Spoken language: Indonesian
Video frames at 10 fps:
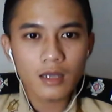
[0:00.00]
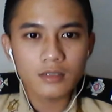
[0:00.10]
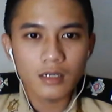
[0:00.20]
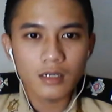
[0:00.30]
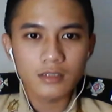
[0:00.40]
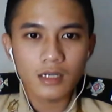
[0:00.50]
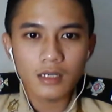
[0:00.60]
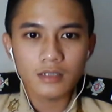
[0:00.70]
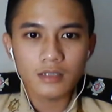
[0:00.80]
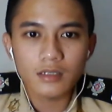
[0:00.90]
dari jaringan
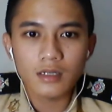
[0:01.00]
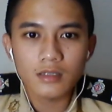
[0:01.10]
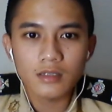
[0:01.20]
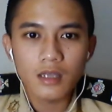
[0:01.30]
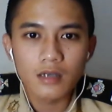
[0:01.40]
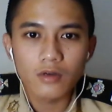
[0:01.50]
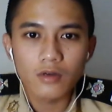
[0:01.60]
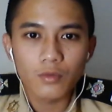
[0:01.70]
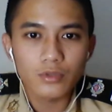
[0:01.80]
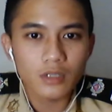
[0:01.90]
internet ke
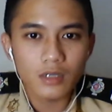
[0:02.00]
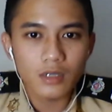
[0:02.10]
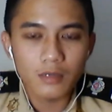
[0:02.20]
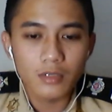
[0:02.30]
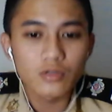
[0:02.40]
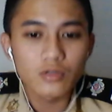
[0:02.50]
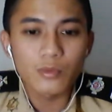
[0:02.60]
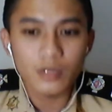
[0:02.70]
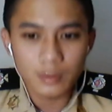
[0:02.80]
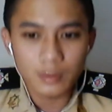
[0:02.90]
komputer dan begitu pula
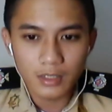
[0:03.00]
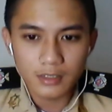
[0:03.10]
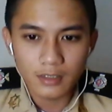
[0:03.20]
sebaliknya.